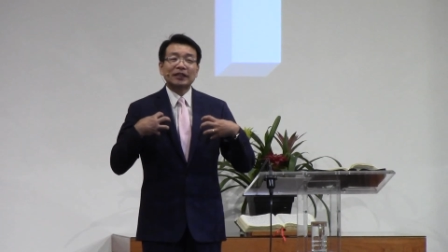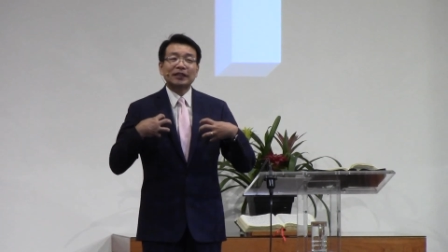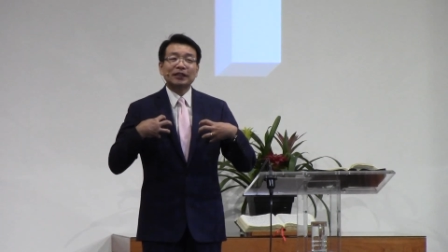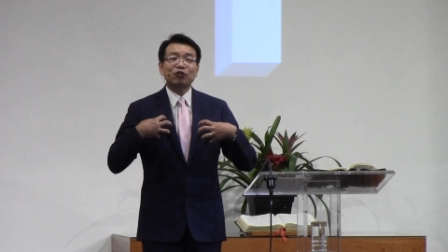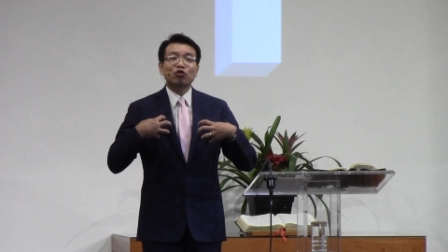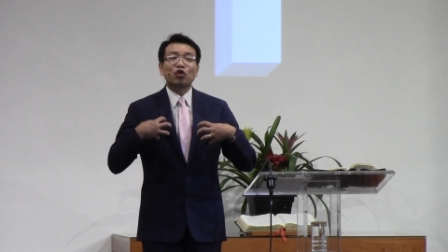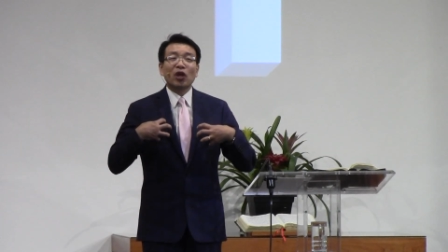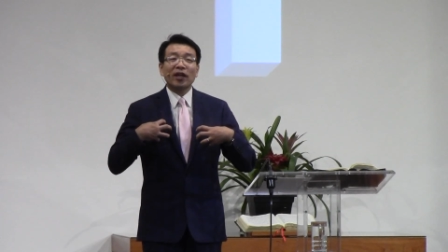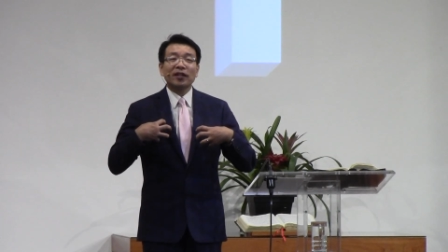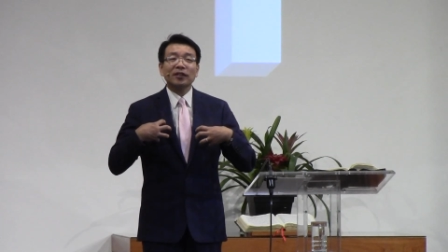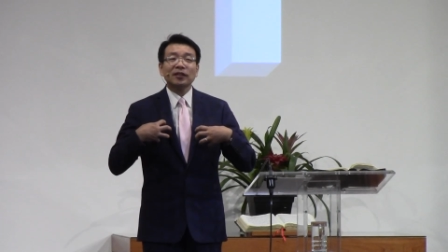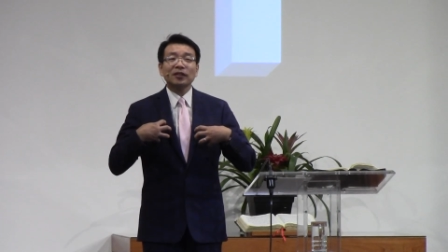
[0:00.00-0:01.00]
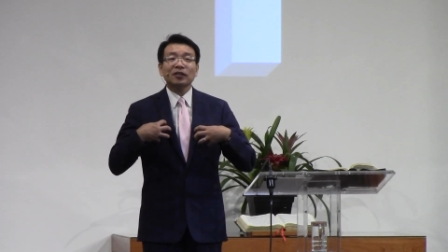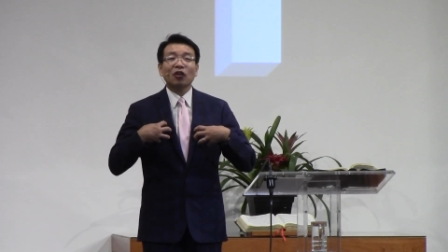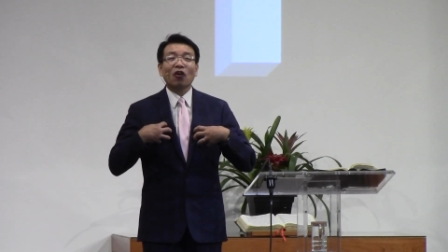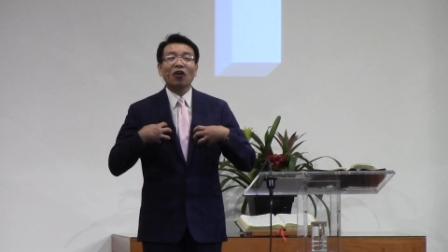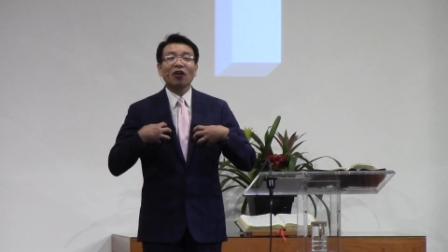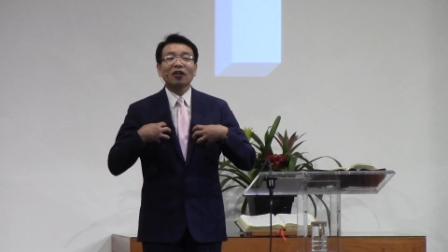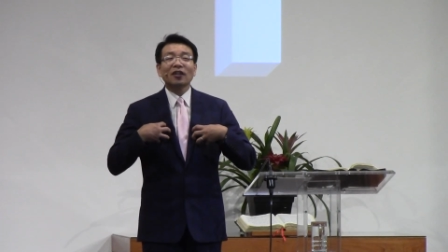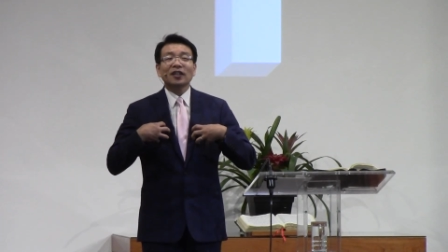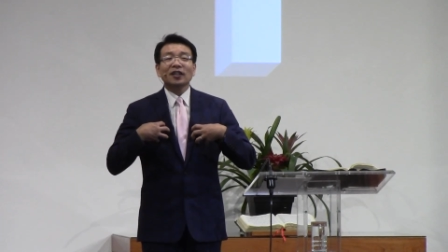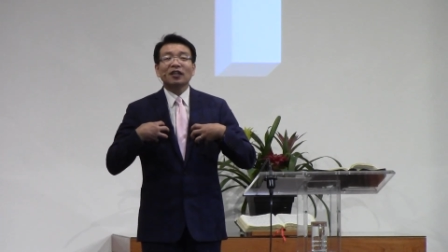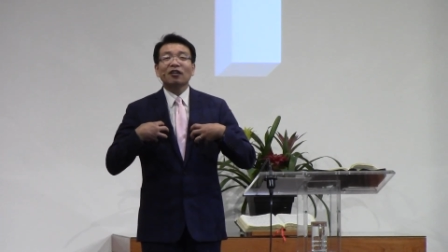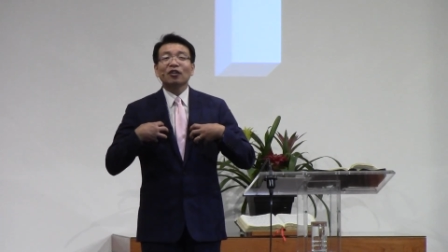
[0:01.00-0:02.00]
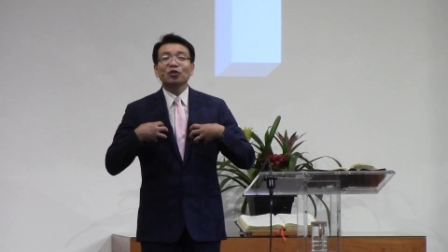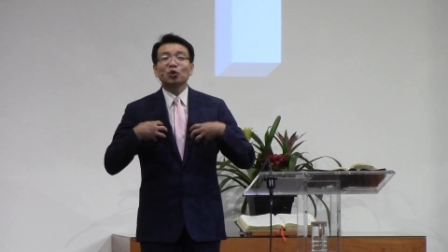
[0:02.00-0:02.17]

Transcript: 그 죄를 더 어,